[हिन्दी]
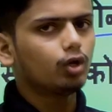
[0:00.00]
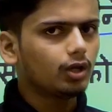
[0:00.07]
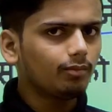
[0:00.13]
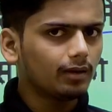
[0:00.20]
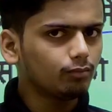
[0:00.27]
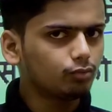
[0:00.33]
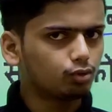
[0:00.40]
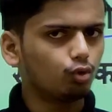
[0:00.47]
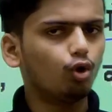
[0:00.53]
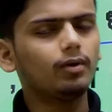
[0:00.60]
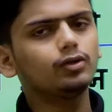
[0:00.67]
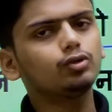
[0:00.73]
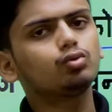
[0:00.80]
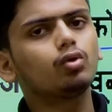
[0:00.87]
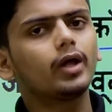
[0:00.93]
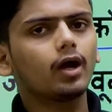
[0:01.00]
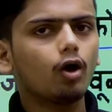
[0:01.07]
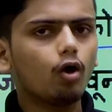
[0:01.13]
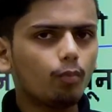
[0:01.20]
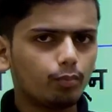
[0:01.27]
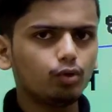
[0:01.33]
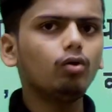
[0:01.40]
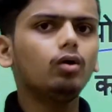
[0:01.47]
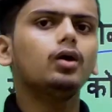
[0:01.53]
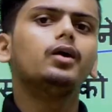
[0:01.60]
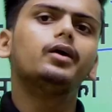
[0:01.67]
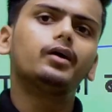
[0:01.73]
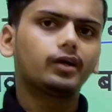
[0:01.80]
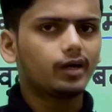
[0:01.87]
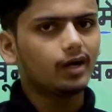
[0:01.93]
में हम धोवन सोडा का उपयोग
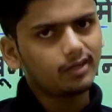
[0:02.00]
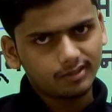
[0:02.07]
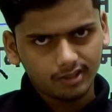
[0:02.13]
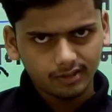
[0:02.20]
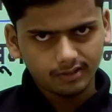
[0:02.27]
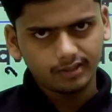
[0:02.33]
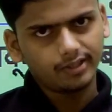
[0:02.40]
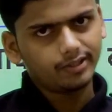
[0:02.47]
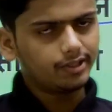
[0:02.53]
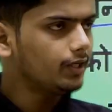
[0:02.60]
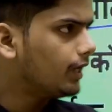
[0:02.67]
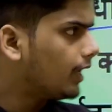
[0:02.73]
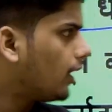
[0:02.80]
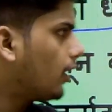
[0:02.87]
कर सकते हैं ठीक है ना